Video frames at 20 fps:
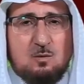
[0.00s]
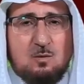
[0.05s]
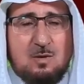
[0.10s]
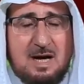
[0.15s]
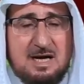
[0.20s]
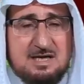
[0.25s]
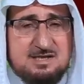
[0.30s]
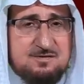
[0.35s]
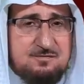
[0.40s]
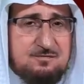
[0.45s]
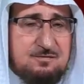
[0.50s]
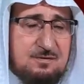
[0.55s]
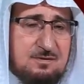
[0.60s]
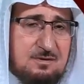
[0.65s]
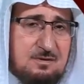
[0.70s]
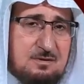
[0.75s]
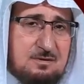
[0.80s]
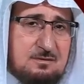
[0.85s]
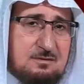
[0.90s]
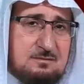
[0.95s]
وعسف
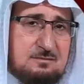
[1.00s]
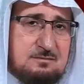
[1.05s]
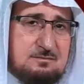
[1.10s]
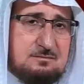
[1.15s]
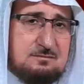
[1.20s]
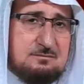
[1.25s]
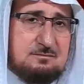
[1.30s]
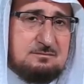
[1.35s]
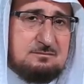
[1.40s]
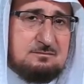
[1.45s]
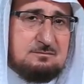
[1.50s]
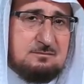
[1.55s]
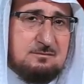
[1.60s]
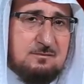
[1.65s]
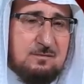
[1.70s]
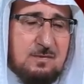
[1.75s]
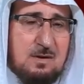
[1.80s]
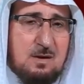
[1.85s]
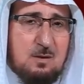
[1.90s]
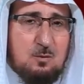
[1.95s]

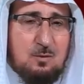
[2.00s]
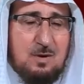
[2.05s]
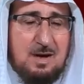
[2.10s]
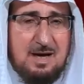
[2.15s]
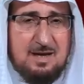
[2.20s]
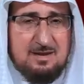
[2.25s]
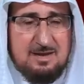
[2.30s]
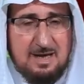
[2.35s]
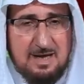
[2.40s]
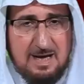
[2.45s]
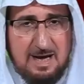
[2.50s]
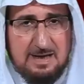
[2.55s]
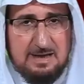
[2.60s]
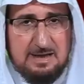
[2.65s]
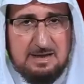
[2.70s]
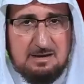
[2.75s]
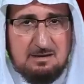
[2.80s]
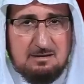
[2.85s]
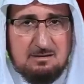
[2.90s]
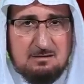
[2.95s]
وهذا
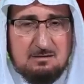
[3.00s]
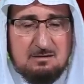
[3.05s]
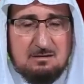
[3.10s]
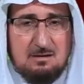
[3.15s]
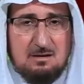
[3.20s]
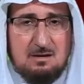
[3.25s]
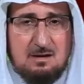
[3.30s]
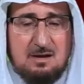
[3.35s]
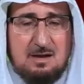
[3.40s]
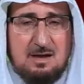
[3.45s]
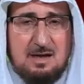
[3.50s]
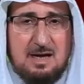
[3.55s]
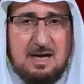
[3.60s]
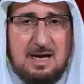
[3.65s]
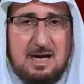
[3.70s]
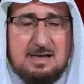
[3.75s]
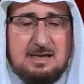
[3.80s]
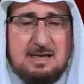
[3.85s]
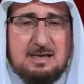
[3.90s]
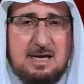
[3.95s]
يعني
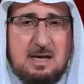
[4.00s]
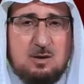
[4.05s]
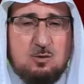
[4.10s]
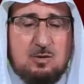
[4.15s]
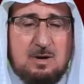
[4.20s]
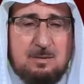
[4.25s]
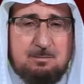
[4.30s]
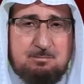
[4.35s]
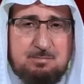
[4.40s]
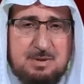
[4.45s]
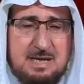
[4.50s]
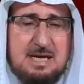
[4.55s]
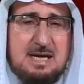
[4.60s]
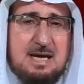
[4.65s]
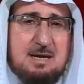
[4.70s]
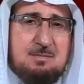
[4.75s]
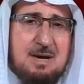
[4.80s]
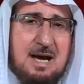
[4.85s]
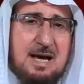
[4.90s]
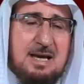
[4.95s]
اننا
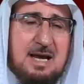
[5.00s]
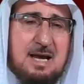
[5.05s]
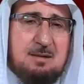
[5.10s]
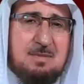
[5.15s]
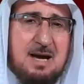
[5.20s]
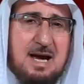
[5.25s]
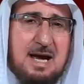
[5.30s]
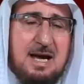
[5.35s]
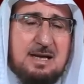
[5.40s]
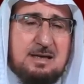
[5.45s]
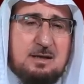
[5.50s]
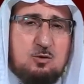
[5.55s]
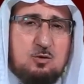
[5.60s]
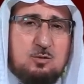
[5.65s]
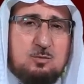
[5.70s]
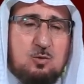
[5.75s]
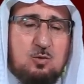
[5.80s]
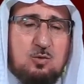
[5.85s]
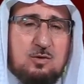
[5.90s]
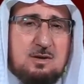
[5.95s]
نربيهم على معالي
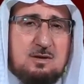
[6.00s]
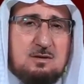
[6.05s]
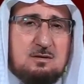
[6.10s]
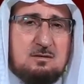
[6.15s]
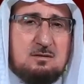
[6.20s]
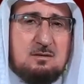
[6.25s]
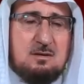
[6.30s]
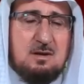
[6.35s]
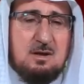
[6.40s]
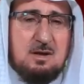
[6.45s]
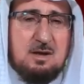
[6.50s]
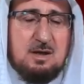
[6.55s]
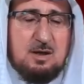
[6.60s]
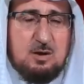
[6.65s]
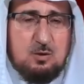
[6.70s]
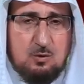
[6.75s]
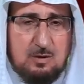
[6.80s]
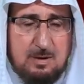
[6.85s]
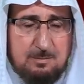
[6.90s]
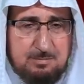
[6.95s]
الامور
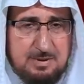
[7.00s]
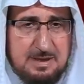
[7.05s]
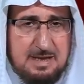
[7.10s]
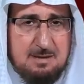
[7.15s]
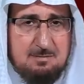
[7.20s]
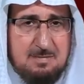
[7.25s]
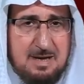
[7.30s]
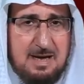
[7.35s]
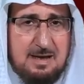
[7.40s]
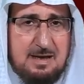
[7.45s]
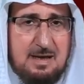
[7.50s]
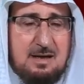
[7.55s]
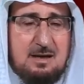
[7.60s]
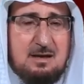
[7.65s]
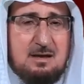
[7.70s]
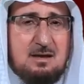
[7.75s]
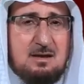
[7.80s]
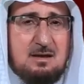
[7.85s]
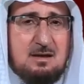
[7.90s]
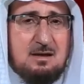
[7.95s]
نربيهم
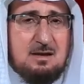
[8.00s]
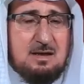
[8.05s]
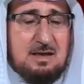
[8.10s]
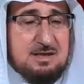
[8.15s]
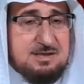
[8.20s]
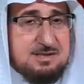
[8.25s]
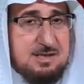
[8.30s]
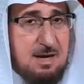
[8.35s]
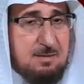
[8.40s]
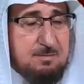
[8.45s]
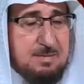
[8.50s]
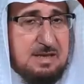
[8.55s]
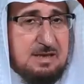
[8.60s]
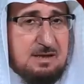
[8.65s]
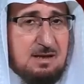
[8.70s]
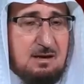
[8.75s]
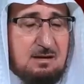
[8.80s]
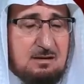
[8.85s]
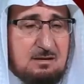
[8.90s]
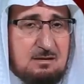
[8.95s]
على
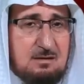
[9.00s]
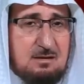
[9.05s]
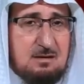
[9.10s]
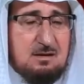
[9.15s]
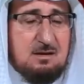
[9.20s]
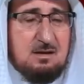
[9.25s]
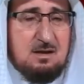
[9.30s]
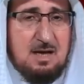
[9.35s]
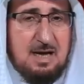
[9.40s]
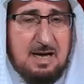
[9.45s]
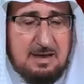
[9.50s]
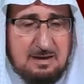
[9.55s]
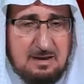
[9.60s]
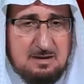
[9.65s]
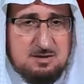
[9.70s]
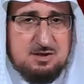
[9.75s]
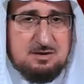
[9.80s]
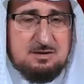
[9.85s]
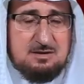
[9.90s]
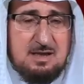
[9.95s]
العصاميه على
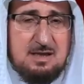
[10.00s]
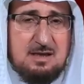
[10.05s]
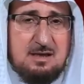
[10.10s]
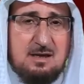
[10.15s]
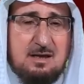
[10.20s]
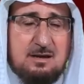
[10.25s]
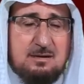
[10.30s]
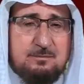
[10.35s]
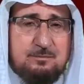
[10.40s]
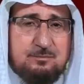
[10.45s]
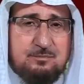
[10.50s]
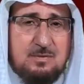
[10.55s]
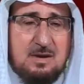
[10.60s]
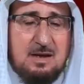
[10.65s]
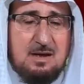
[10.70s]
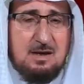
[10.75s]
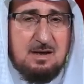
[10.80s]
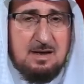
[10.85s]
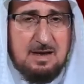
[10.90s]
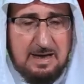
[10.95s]
الجديه
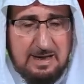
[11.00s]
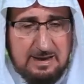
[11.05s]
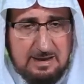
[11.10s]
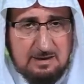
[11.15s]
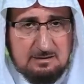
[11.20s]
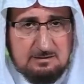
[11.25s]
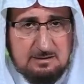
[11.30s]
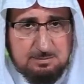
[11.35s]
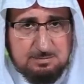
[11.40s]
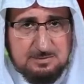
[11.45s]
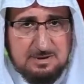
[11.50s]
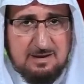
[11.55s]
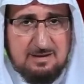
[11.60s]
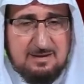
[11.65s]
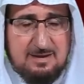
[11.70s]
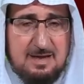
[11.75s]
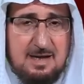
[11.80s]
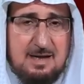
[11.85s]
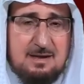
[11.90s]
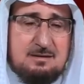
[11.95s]
على ضبط
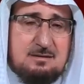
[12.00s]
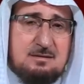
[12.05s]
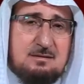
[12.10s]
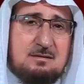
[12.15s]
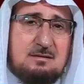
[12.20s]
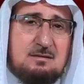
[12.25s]
الذات